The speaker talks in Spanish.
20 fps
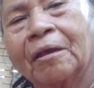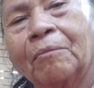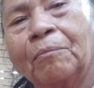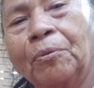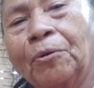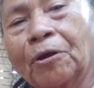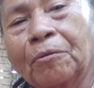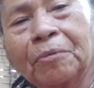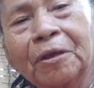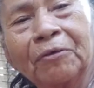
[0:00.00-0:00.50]

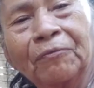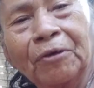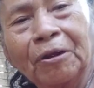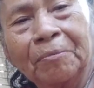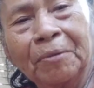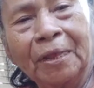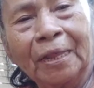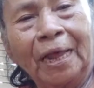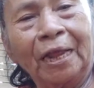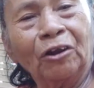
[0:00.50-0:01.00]
Por mi
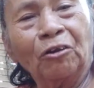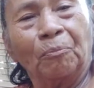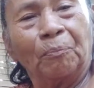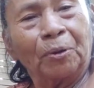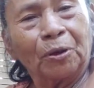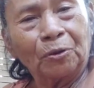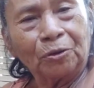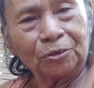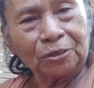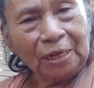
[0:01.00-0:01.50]
enfermedad no
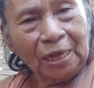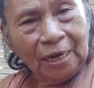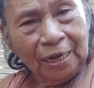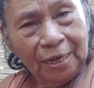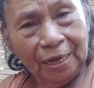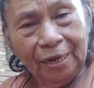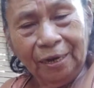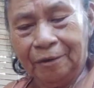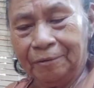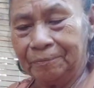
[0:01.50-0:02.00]
puedo
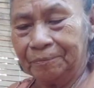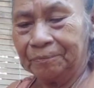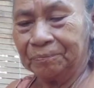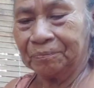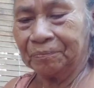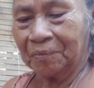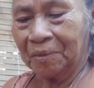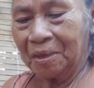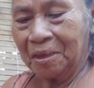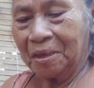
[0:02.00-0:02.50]
salir.
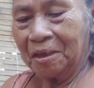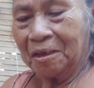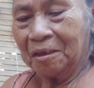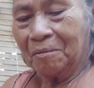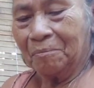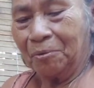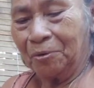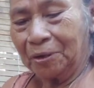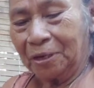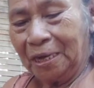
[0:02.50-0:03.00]

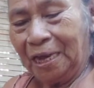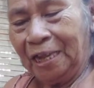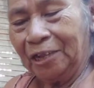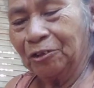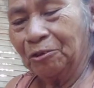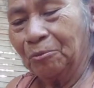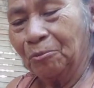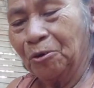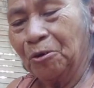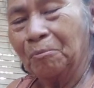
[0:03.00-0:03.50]
Porque
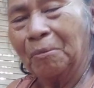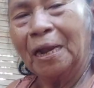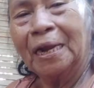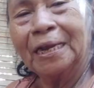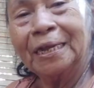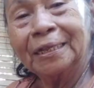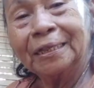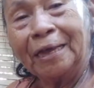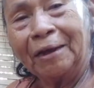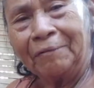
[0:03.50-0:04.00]
ando muy
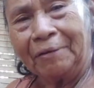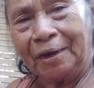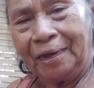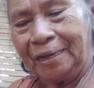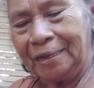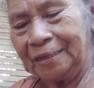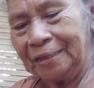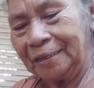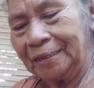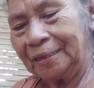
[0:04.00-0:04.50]
malita,
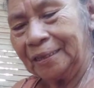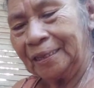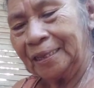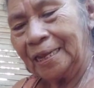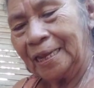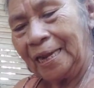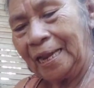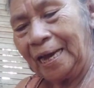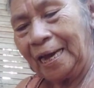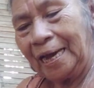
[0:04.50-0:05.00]
va. De
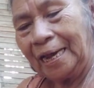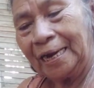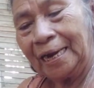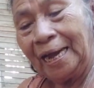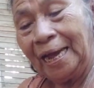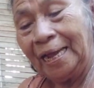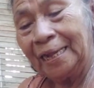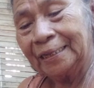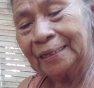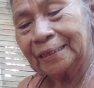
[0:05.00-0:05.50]
la
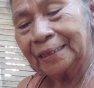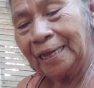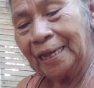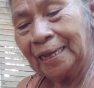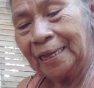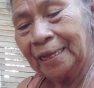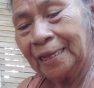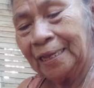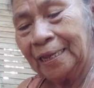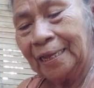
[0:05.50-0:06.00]

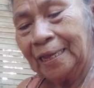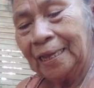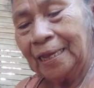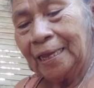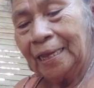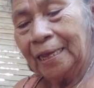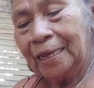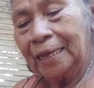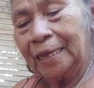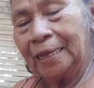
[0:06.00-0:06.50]
garganta
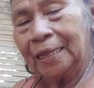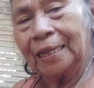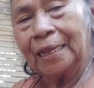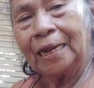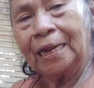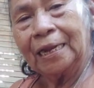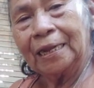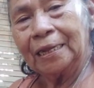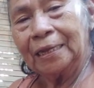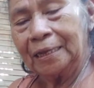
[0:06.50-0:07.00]
y
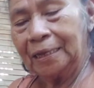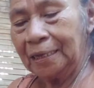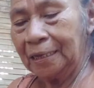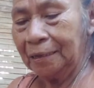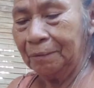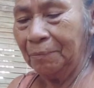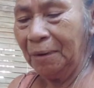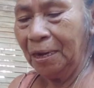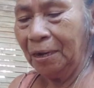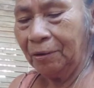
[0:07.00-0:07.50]
del.
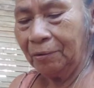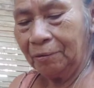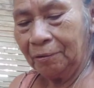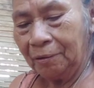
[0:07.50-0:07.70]
Bueno,